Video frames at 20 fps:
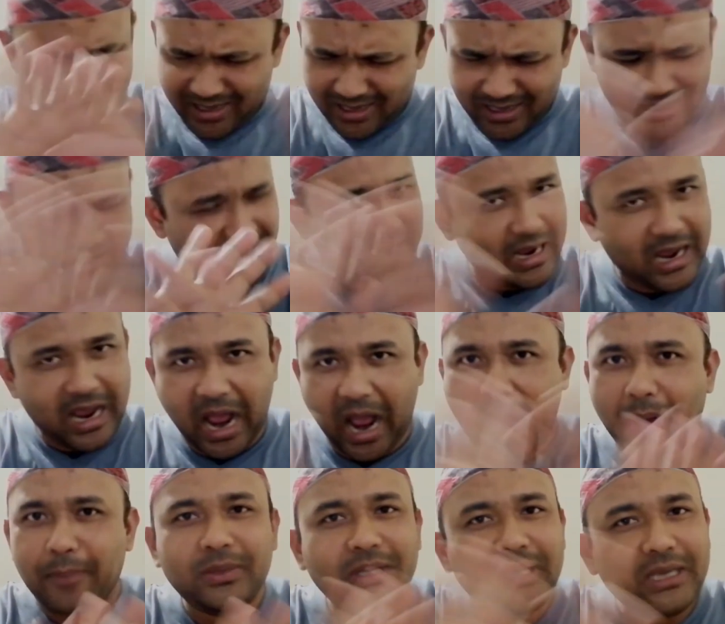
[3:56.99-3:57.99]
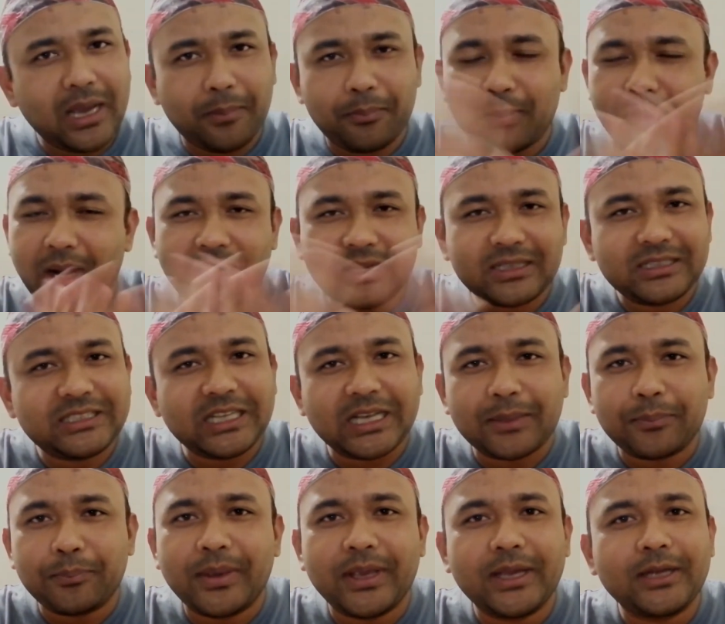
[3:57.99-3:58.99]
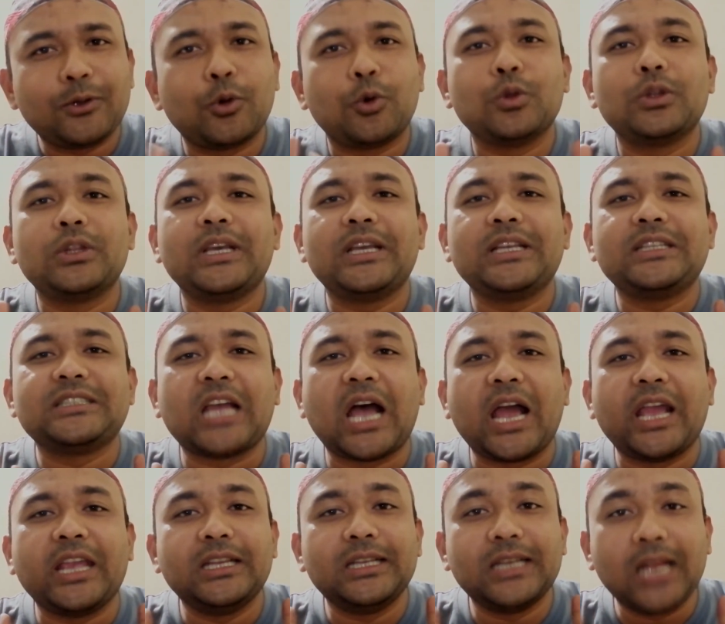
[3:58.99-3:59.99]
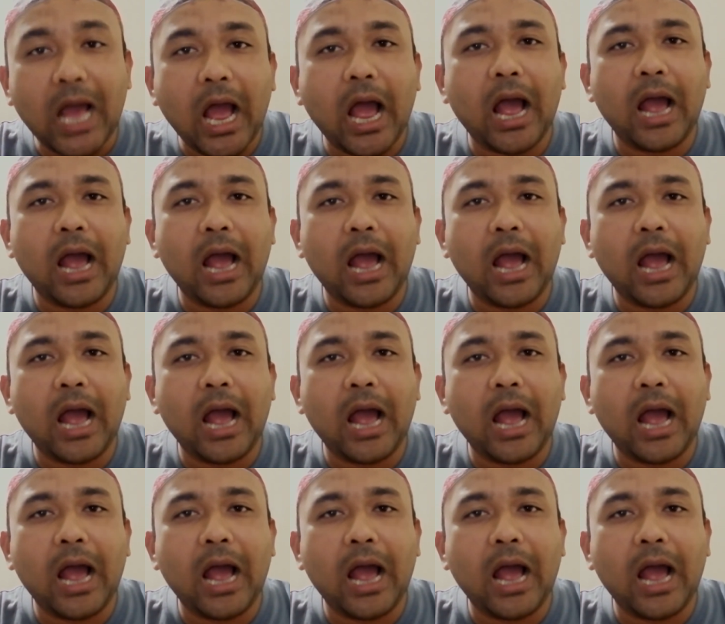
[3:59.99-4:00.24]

না না না আমি আপনার চেকমেট হতে চাই না